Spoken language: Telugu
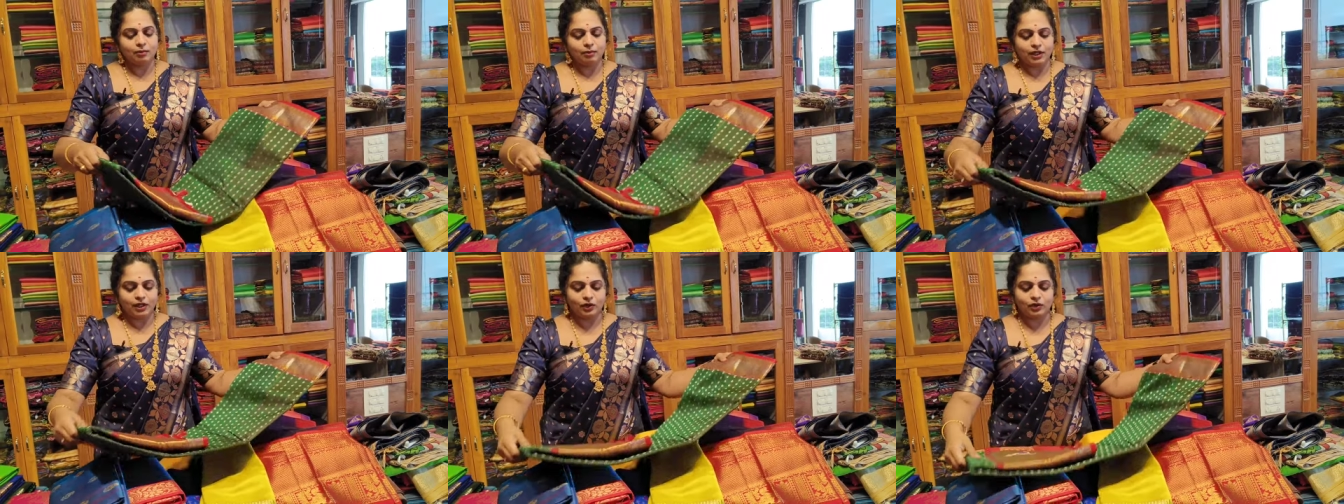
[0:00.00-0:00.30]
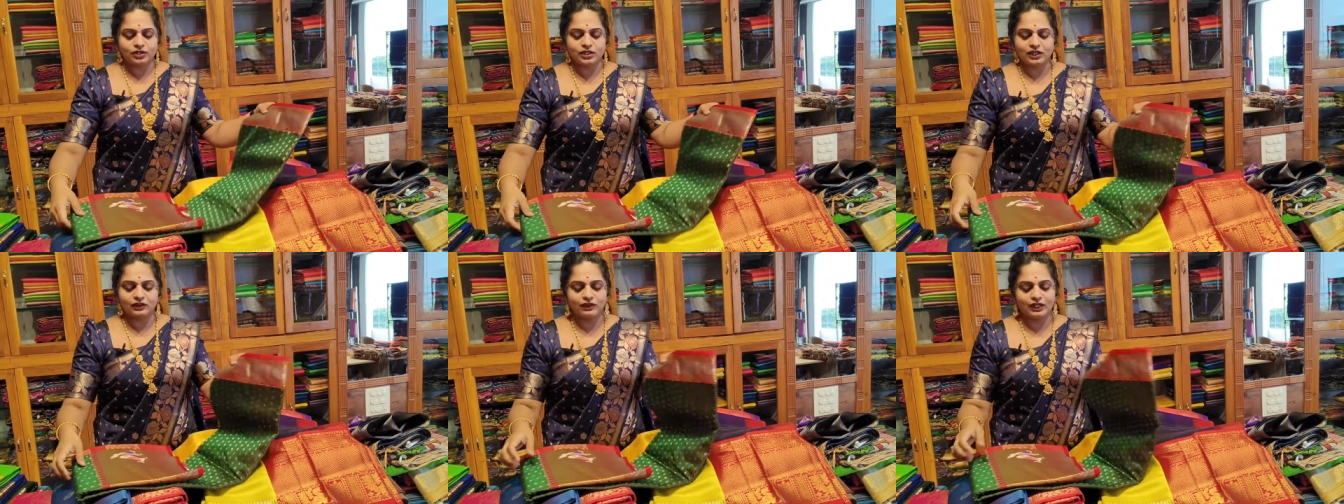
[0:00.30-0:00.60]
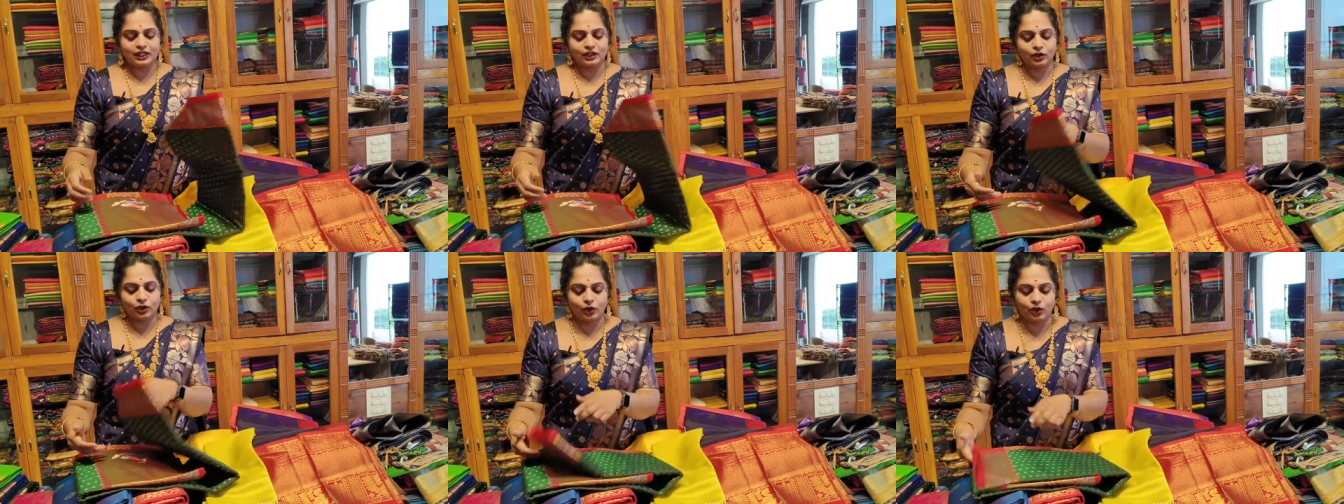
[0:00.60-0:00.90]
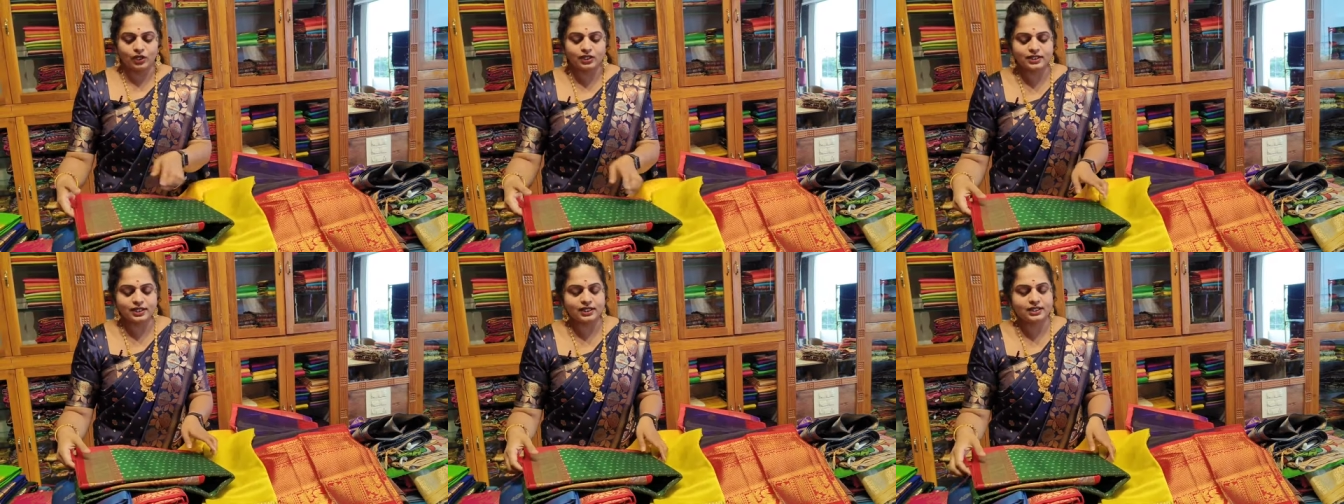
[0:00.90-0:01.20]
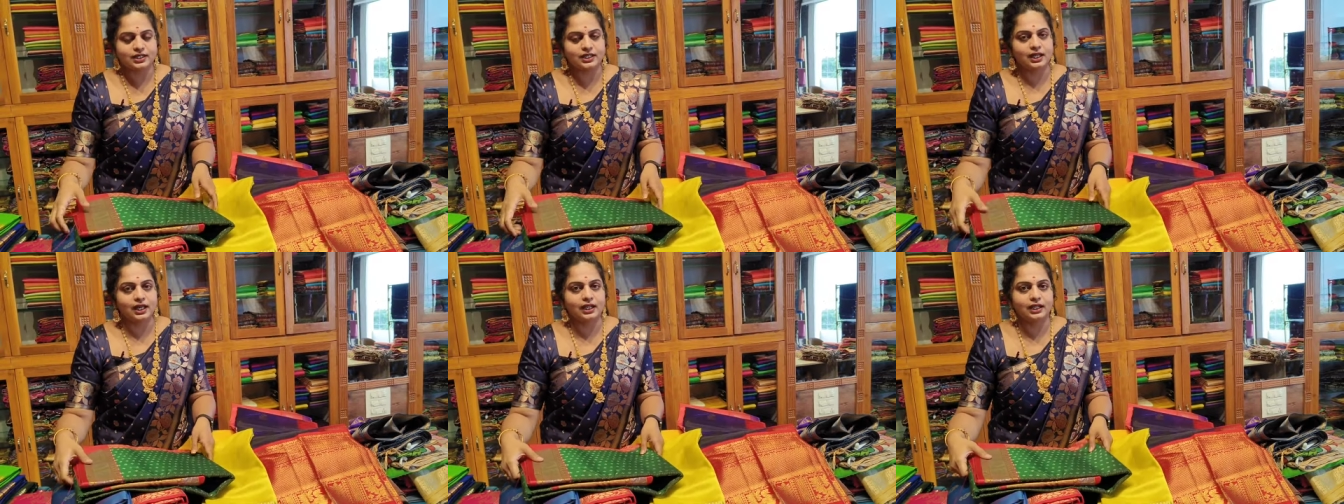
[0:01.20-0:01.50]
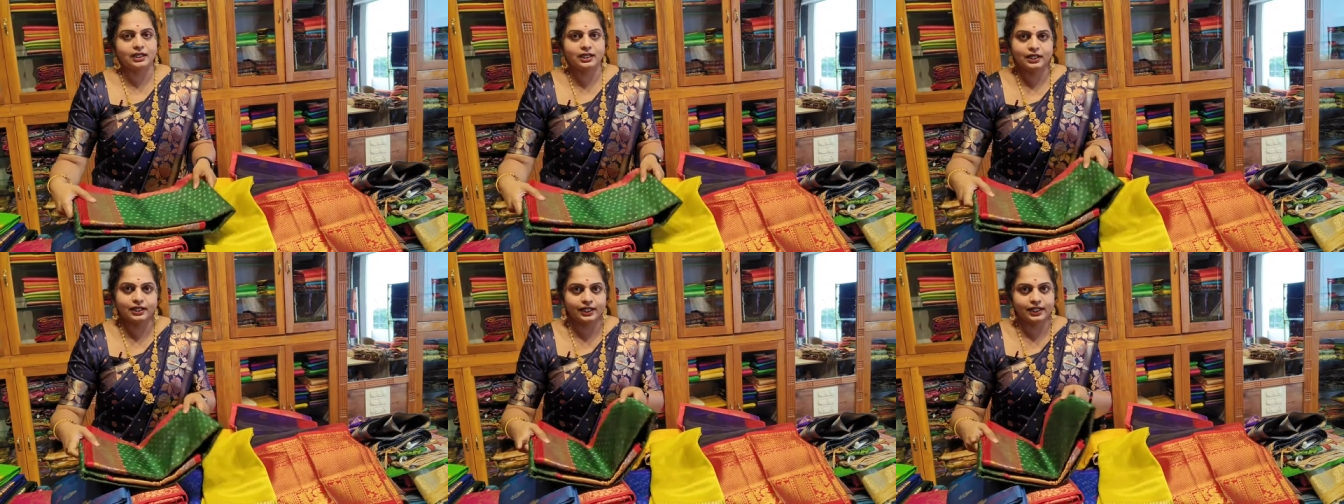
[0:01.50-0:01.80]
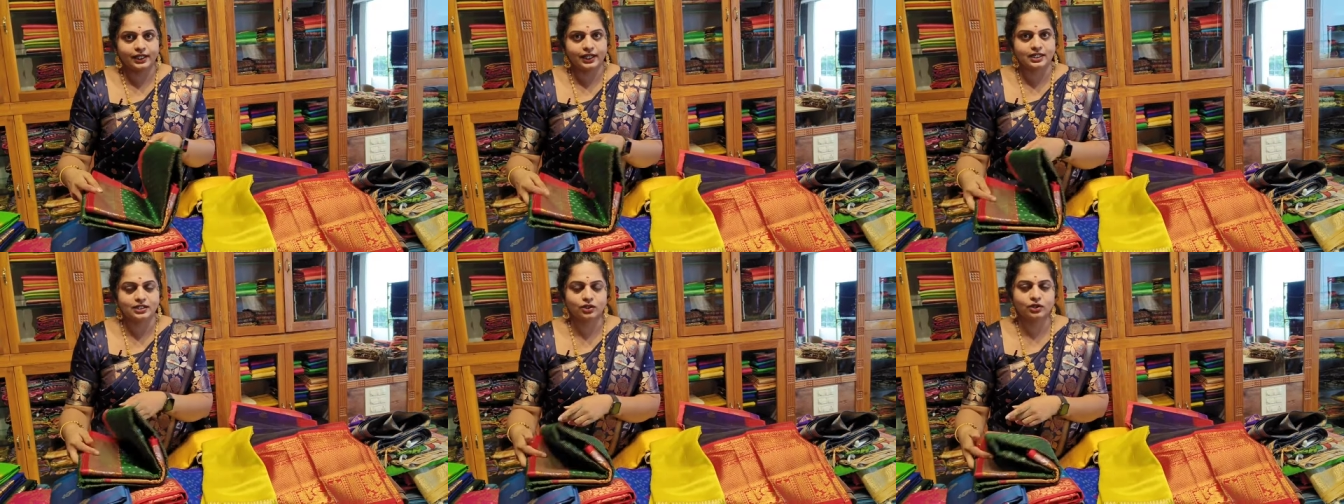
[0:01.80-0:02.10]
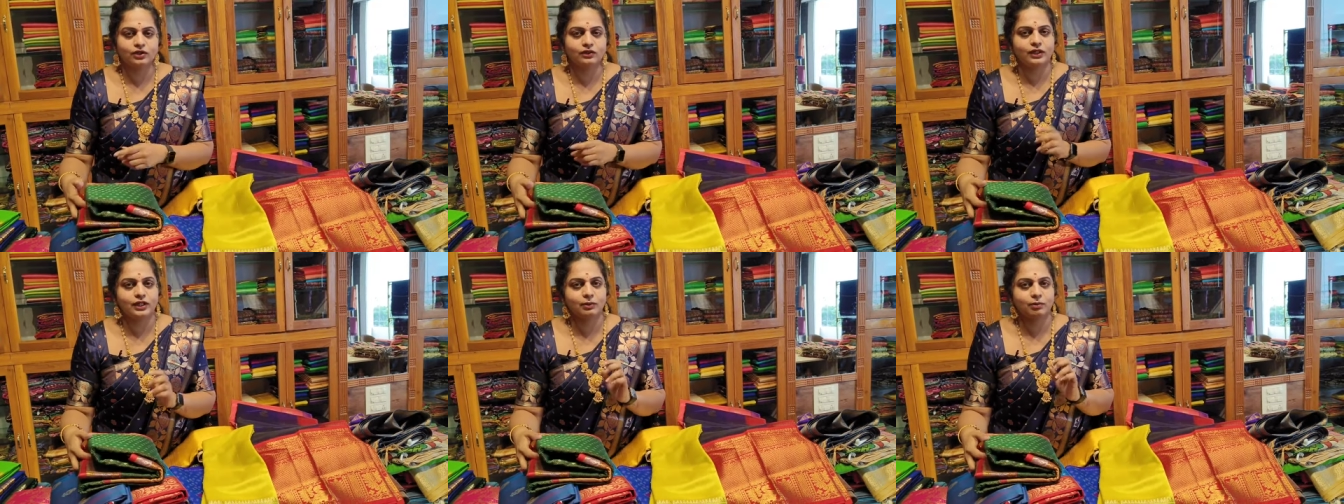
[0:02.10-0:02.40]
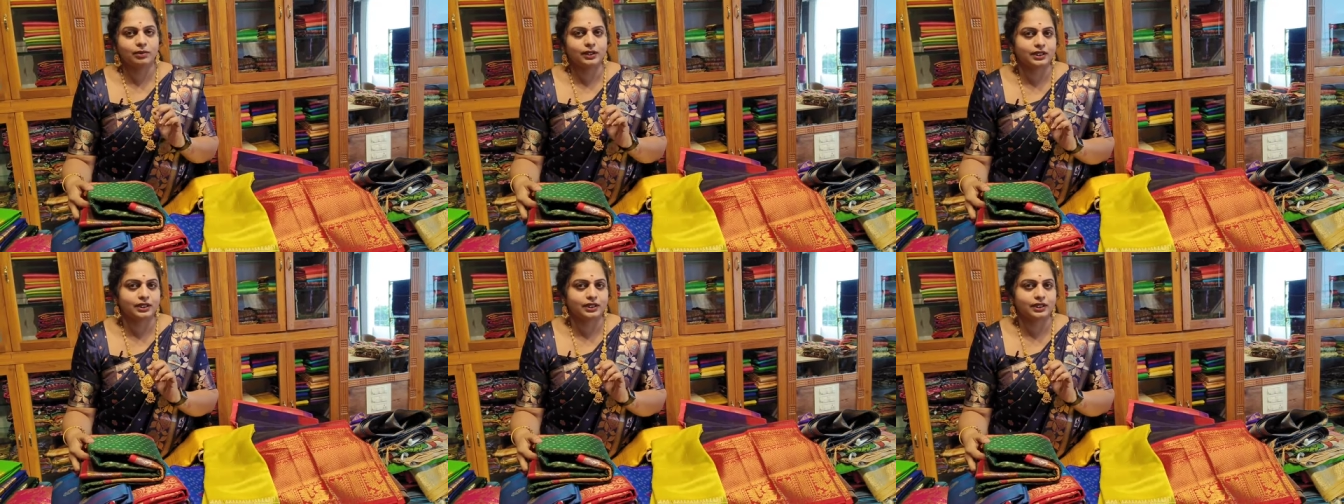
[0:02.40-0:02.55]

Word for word: మీరు ఒకసారి వీళ్ళకి కాల్ చేసి అన్ని డీటెయిల్స్ కూడా వీరు